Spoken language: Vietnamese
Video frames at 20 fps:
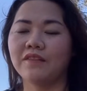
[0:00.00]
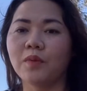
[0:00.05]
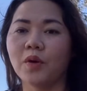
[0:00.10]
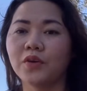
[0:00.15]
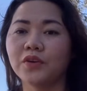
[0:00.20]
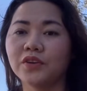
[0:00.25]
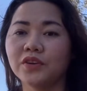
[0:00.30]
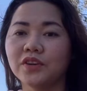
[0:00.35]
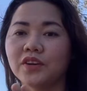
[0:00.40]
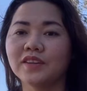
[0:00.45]

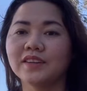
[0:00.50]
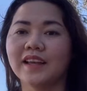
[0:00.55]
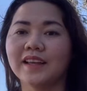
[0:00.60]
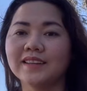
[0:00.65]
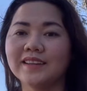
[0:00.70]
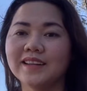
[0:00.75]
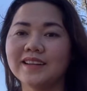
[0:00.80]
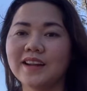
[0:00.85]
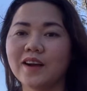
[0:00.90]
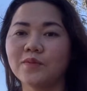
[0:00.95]
Mọi người có
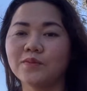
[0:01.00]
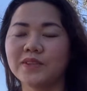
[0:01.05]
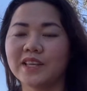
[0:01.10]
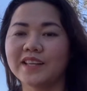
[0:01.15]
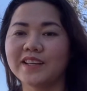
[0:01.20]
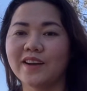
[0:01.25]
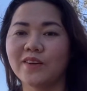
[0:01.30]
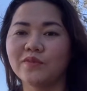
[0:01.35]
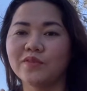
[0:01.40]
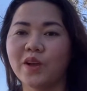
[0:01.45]
thể tin không,
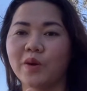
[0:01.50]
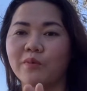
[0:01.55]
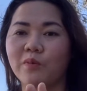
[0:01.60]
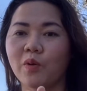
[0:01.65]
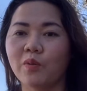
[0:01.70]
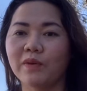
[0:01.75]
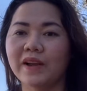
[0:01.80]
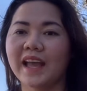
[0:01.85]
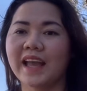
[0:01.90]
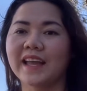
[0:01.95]
chỉ trong vòng
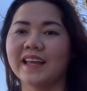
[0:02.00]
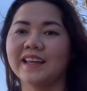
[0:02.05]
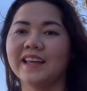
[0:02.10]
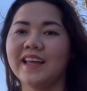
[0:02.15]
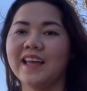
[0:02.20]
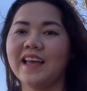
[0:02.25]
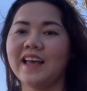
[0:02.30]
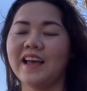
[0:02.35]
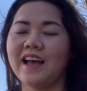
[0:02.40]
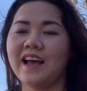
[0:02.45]
1 ngày
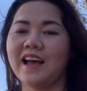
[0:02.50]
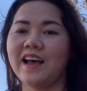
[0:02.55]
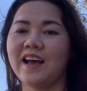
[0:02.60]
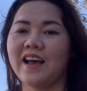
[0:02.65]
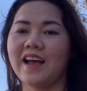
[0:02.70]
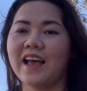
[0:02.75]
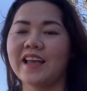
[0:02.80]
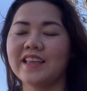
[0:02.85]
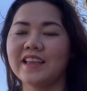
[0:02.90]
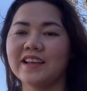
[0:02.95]

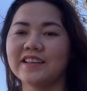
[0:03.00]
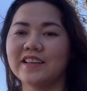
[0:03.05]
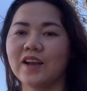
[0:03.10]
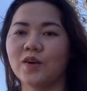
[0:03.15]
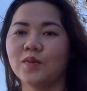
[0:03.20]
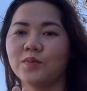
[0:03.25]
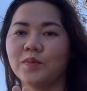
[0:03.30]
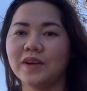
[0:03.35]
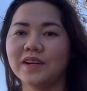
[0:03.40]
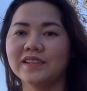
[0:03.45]
hai vợ
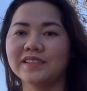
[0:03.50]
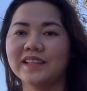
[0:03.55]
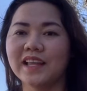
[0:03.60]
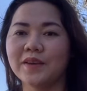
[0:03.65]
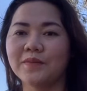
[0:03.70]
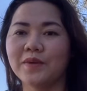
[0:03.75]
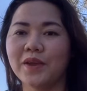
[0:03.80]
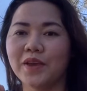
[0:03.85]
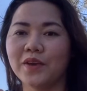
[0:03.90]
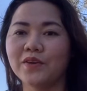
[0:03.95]
chồng mình
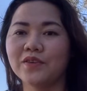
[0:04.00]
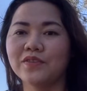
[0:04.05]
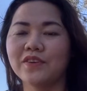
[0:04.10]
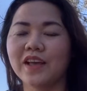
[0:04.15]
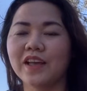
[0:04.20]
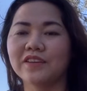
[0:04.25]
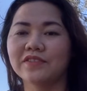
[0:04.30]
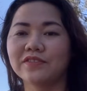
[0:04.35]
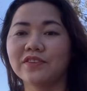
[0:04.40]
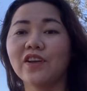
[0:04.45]
tìm hiểu
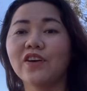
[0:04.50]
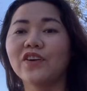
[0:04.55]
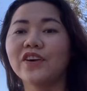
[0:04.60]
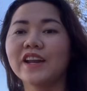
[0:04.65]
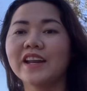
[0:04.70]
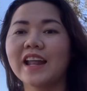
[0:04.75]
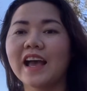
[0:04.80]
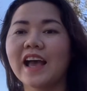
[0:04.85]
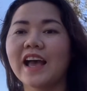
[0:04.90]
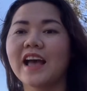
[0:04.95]
về
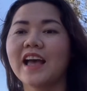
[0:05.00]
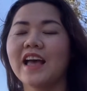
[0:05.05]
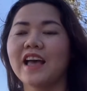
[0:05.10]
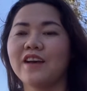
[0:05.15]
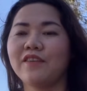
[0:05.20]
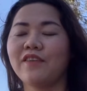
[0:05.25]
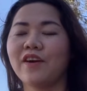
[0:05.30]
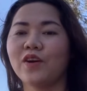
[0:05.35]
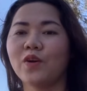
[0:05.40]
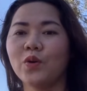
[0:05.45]
Florida
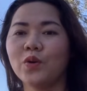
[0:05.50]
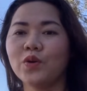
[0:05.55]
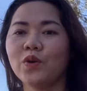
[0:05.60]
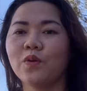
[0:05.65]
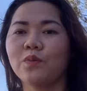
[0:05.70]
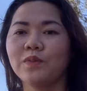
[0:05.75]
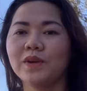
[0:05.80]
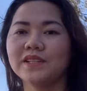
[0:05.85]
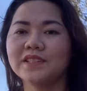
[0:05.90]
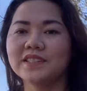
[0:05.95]
và cuối
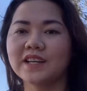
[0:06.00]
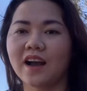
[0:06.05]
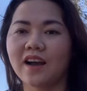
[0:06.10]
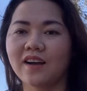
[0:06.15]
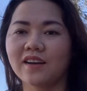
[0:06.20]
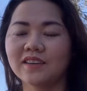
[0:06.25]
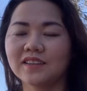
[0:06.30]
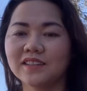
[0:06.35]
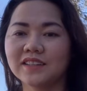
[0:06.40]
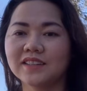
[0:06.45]
cùng mình
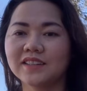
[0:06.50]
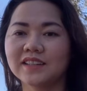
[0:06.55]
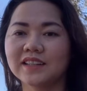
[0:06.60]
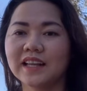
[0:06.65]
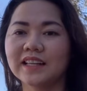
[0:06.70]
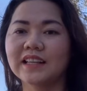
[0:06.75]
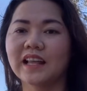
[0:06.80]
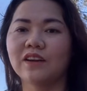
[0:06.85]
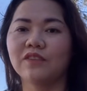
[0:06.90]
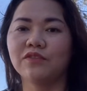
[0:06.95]
chọn được
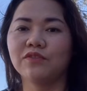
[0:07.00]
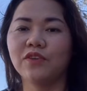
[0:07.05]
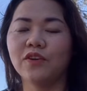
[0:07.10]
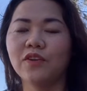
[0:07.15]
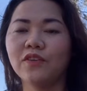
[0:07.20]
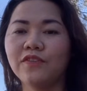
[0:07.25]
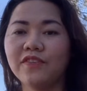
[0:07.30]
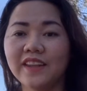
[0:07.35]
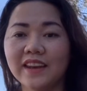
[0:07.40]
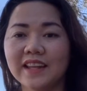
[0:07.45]
cái thành
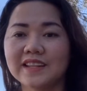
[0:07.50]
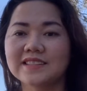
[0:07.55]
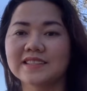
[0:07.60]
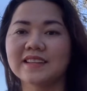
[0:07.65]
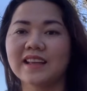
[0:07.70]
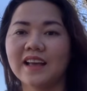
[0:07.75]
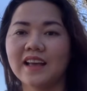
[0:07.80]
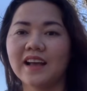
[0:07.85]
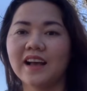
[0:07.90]
phố Venice,